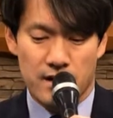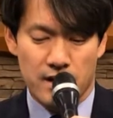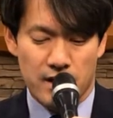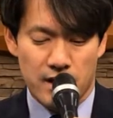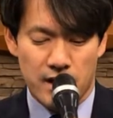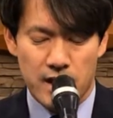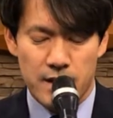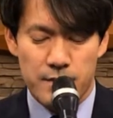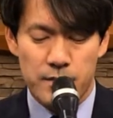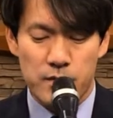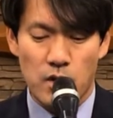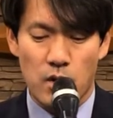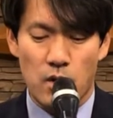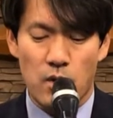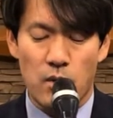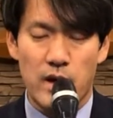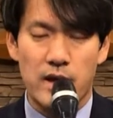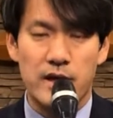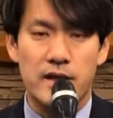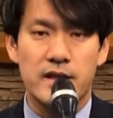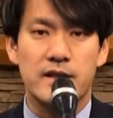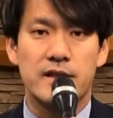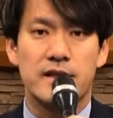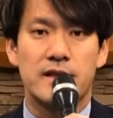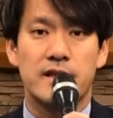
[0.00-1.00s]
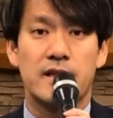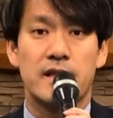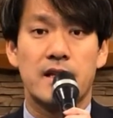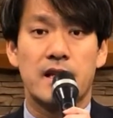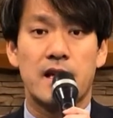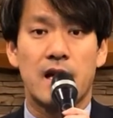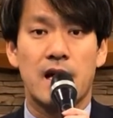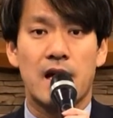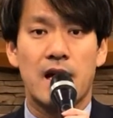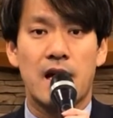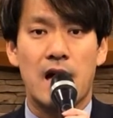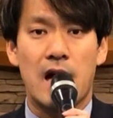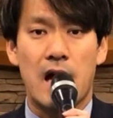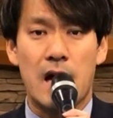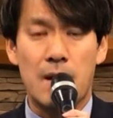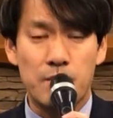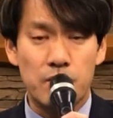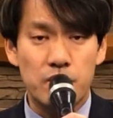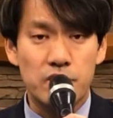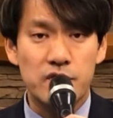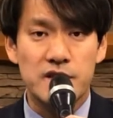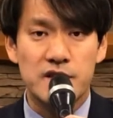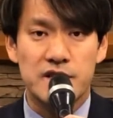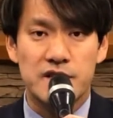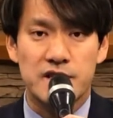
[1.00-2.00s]
하나님 여호와는 한
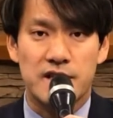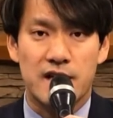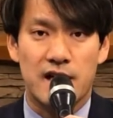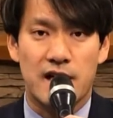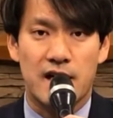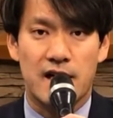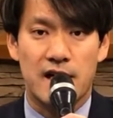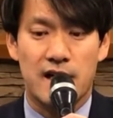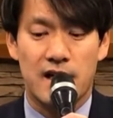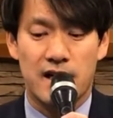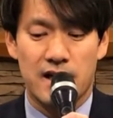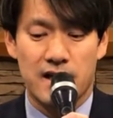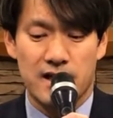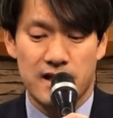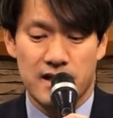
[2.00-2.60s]
분이시다.